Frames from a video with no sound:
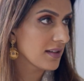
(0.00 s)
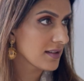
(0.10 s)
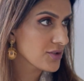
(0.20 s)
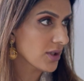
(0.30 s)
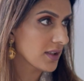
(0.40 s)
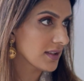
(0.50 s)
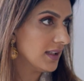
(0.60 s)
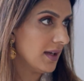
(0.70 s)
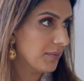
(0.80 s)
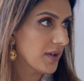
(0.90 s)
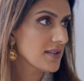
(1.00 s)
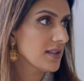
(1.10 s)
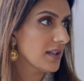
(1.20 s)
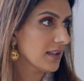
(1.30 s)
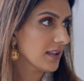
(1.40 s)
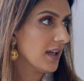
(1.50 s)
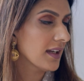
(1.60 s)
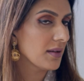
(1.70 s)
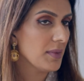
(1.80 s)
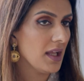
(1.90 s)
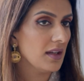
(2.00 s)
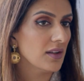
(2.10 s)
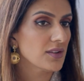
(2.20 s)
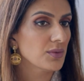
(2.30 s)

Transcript: الشوكلت الحبات اللي نعطيه حق المحلات